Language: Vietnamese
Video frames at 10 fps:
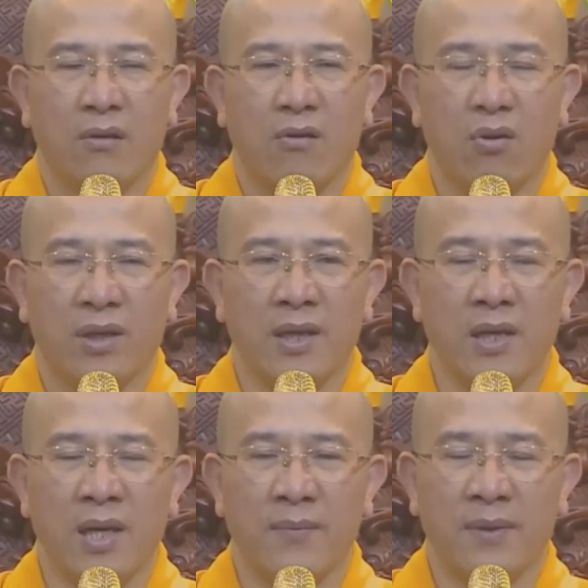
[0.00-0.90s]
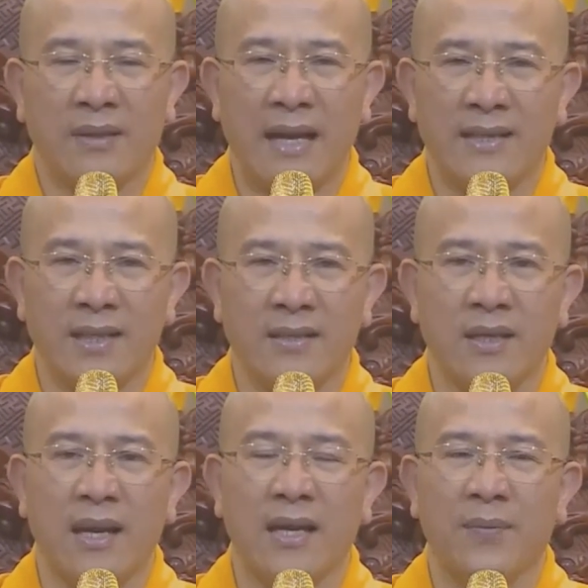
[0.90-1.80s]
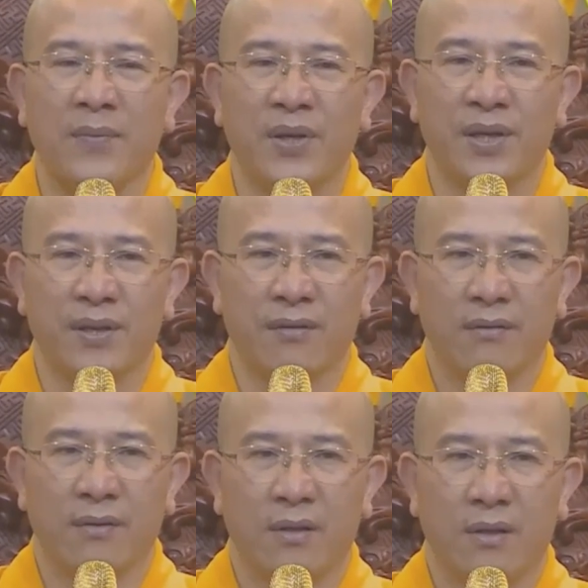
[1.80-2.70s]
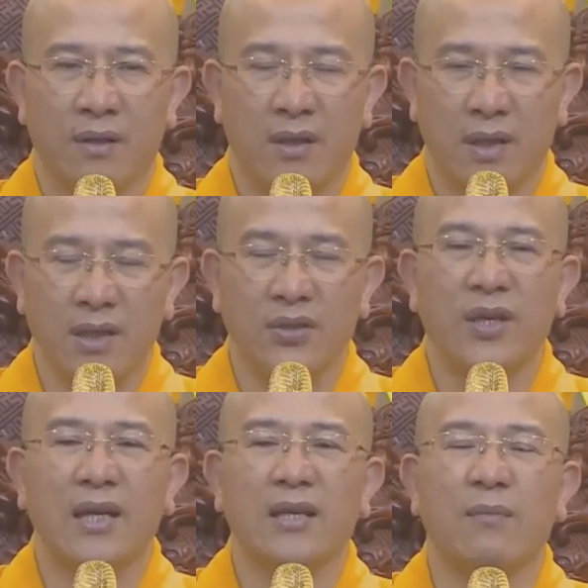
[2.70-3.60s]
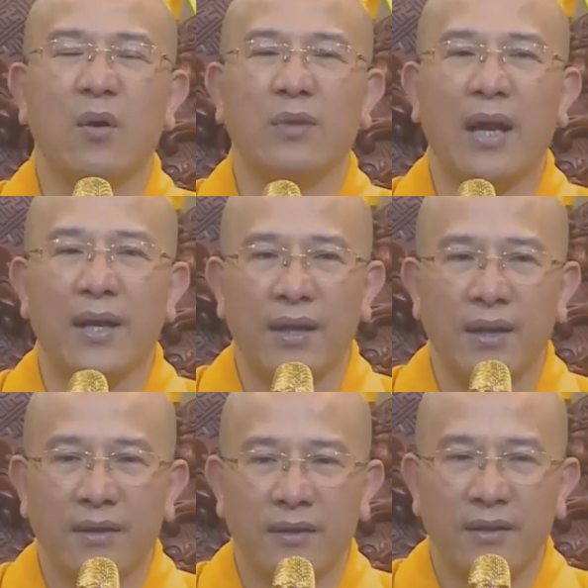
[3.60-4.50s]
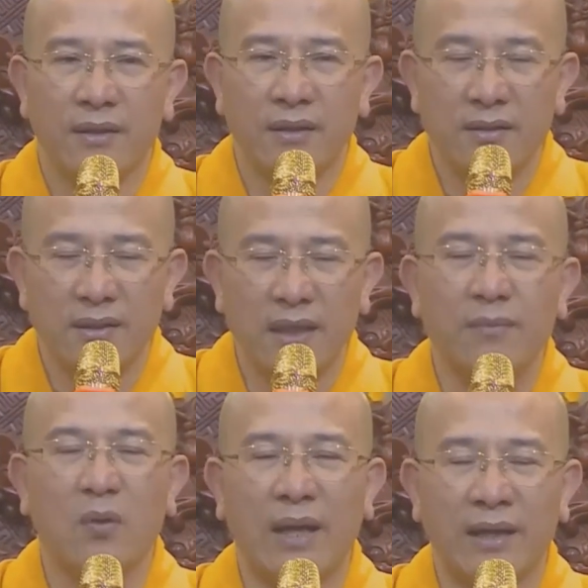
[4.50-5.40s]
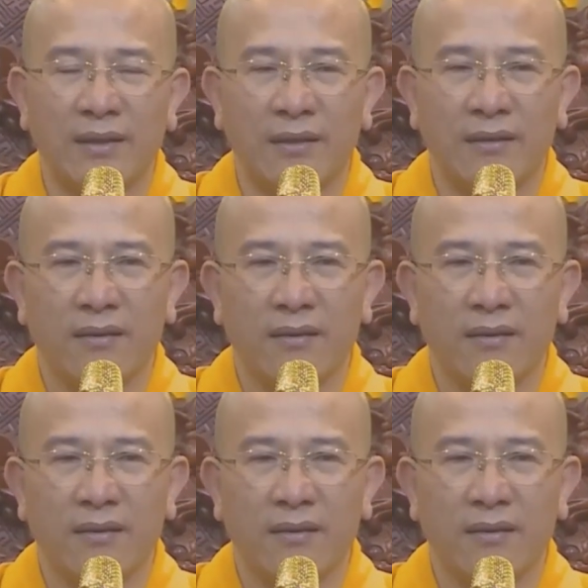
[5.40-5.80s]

còn cái người mà tái sinh trở lại làm người ít như móng tay, như đất móng tay thôi.